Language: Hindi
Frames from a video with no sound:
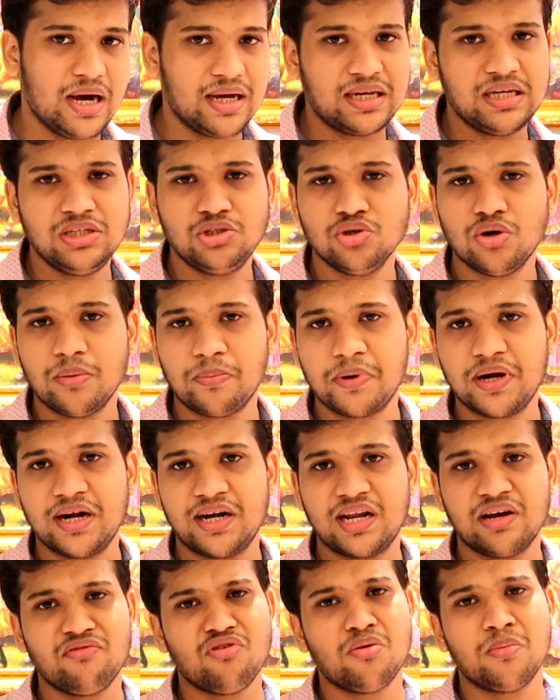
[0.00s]
बाकी जो
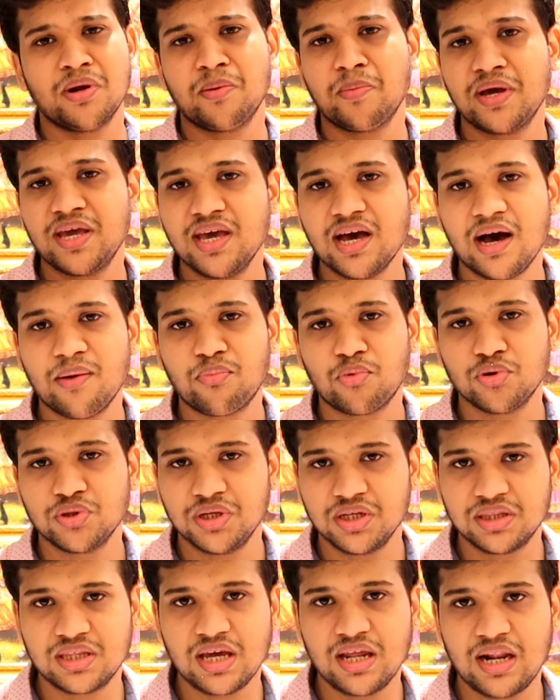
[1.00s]
अपडेट है वो अमन भैया आपको
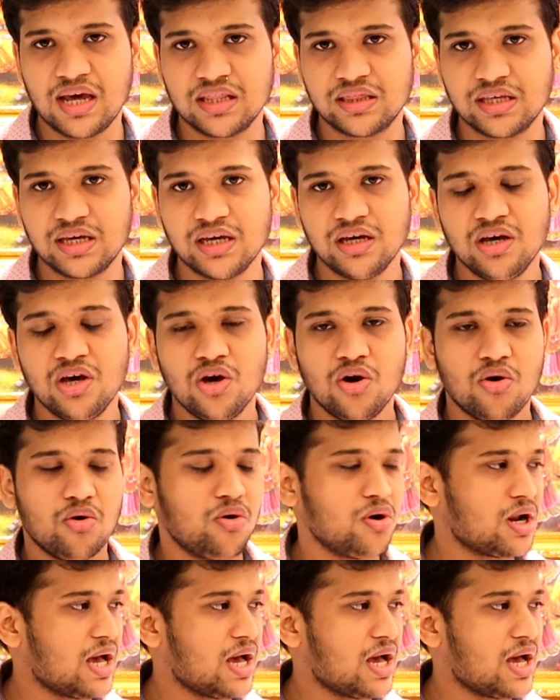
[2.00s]
देते ही रहते हैं हम्म।